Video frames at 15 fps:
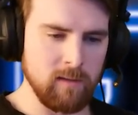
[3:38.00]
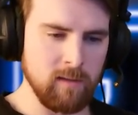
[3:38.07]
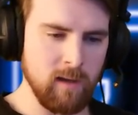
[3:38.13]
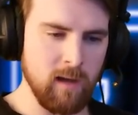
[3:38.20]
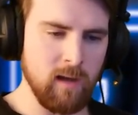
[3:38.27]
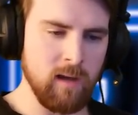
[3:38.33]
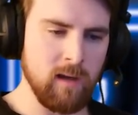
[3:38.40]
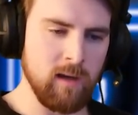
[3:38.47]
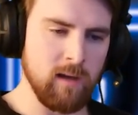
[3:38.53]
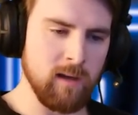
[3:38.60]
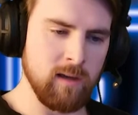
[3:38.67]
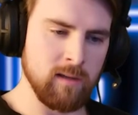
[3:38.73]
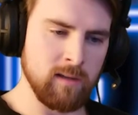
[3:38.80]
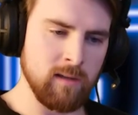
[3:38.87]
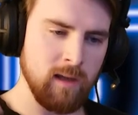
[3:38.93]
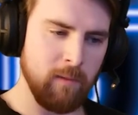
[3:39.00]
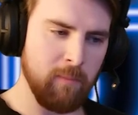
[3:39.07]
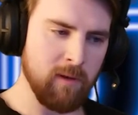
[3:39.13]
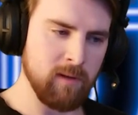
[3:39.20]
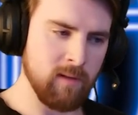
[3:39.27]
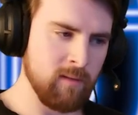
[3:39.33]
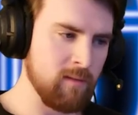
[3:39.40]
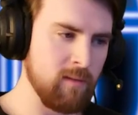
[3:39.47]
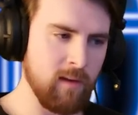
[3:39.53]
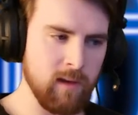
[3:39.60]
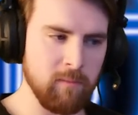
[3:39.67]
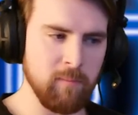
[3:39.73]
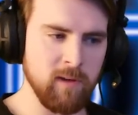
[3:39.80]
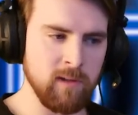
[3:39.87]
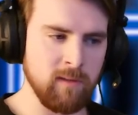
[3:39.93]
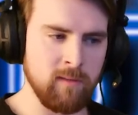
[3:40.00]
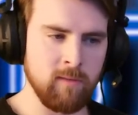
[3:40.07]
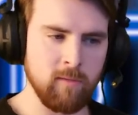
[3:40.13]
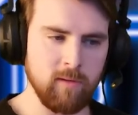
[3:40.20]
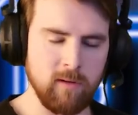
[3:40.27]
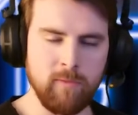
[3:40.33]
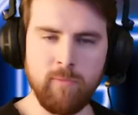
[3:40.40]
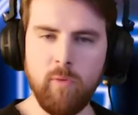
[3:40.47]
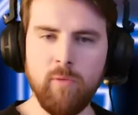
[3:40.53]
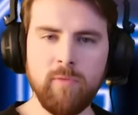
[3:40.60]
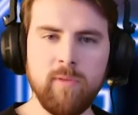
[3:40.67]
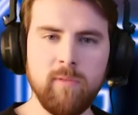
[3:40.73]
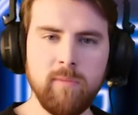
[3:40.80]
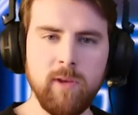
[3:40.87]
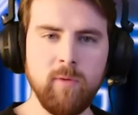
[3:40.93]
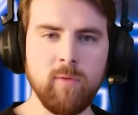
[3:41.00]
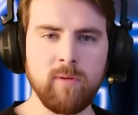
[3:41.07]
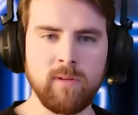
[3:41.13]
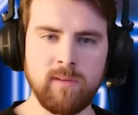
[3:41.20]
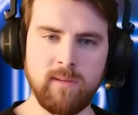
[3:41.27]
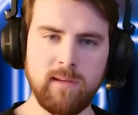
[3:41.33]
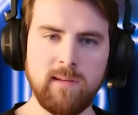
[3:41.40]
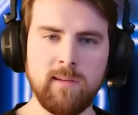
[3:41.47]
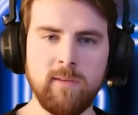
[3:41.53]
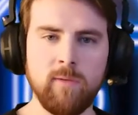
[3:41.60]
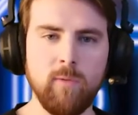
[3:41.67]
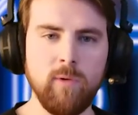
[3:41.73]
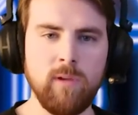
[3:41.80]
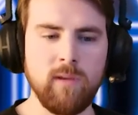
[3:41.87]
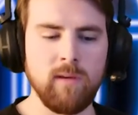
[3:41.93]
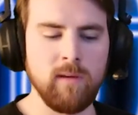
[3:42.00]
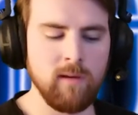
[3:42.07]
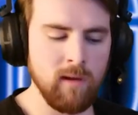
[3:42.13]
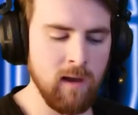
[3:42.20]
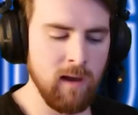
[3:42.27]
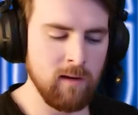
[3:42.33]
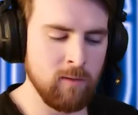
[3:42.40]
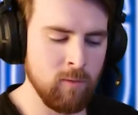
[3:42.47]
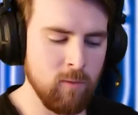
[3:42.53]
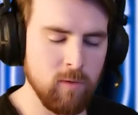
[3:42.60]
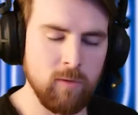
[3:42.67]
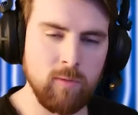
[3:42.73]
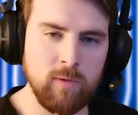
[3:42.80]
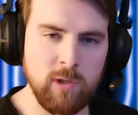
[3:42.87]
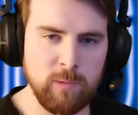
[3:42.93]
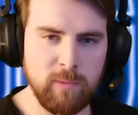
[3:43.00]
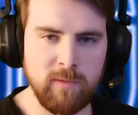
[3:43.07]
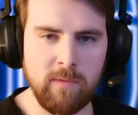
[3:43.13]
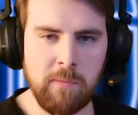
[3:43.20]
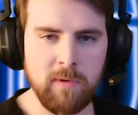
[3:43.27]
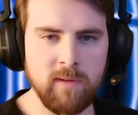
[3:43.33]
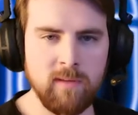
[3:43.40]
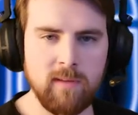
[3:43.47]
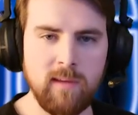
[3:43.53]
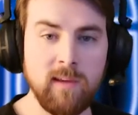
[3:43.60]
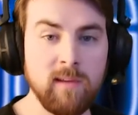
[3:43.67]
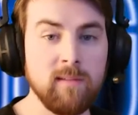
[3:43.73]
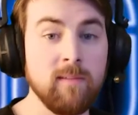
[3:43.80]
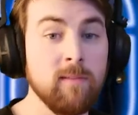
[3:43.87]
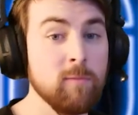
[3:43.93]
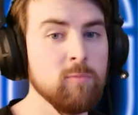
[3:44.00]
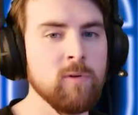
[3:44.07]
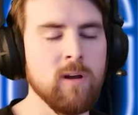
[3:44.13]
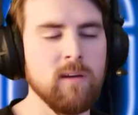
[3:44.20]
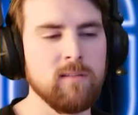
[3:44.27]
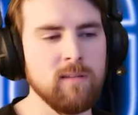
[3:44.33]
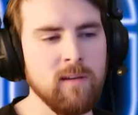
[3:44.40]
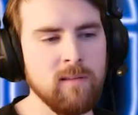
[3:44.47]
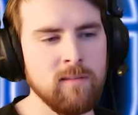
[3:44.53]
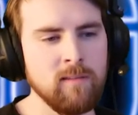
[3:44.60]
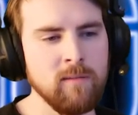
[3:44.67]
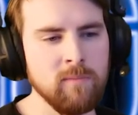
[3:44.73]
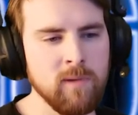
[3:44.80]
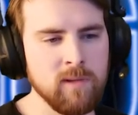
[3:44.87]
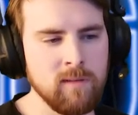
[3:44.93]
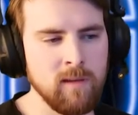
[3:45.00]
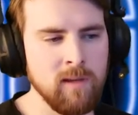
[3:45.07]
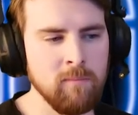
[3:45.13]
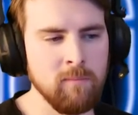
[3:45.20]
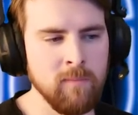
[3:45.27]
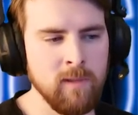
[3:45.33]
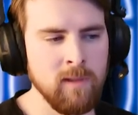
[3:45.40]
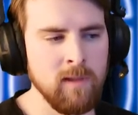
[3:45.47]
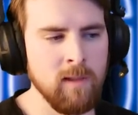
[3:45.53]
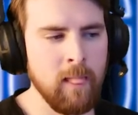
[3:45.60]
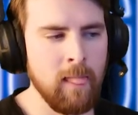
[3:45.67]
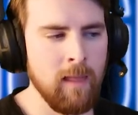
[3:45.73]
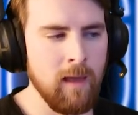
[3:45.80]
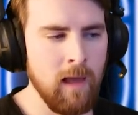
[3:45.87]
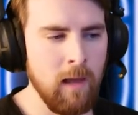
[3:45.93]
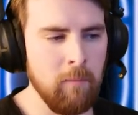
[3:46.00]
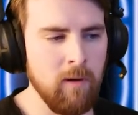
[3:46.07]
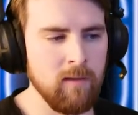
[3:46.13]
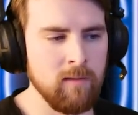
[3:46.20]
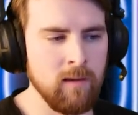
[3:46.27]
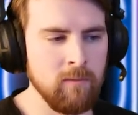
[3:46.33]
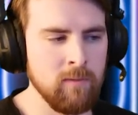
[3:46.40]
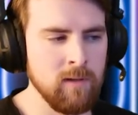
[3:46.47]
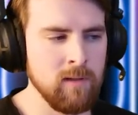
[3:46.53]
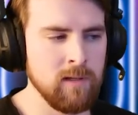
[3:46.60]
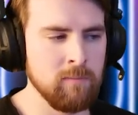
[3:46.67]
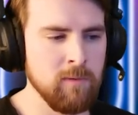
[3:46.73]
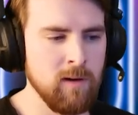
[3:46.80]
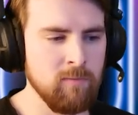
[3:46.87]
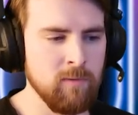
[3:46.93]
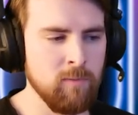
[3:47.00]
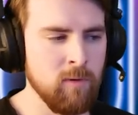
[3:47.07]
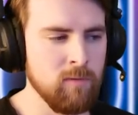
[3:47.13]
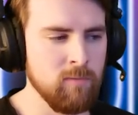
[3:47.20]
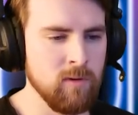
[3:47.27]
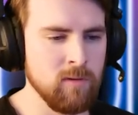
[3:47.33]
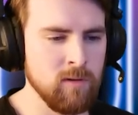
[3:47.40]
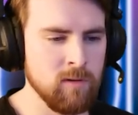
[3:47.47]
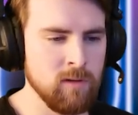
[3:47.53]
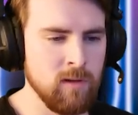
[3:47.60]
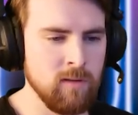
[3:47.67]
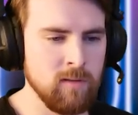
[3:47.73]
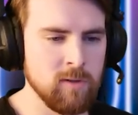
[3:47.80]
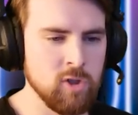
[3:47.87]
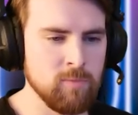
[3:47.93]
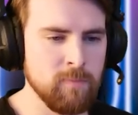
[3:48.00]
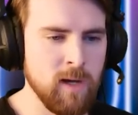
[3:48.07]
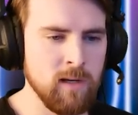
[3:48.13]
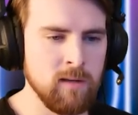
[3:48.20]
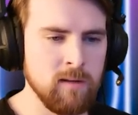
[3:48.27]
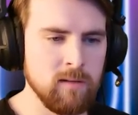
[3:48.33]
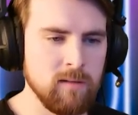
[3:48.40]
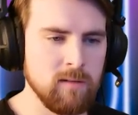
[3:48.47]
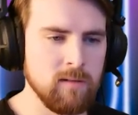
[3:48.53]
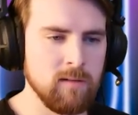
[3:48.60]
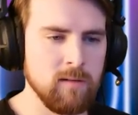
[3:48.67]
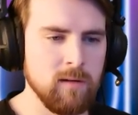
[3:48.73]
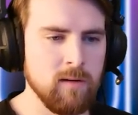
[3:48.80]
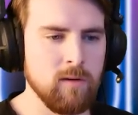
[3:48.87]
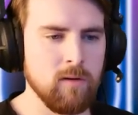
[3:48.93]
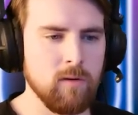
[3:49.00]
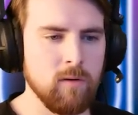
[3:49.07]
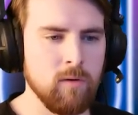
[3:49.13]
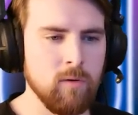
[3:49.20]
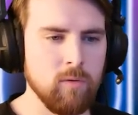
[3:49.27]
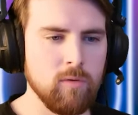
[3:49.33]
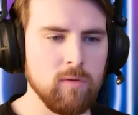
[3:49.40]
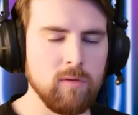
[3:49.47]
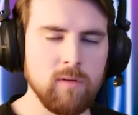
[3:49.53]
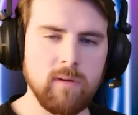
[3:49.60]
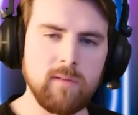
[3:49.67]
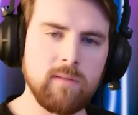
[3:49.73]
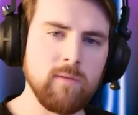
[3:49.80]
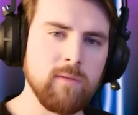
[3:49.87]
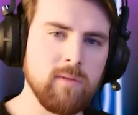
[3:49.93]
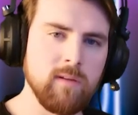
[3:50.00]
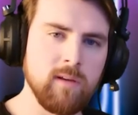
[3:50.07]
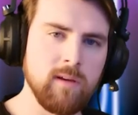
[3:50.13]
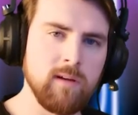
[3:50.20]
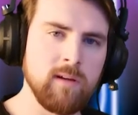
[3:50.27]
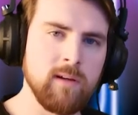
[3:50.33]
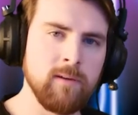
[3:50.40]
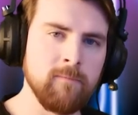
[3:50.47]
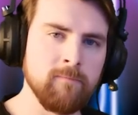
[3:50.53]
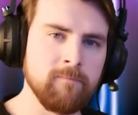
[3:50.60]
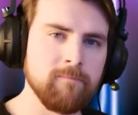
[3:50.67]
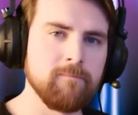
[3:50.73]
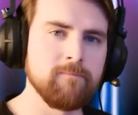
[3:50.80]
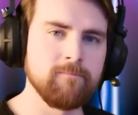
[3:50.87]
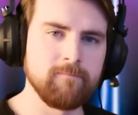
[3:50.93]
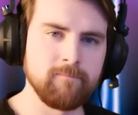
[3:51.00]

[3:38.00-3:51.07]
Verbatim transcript: dann kann man das, sage ich mal, in circa 15 Minuten tatsächlich durch äh, Hardcore durchspielen, wenn man das echt zu krass ernst nimmt, das Game. Aber das haben wir nicht gemacht. Wir wollten, wie gesagt, ganz entspannt gucken, es lustig halten.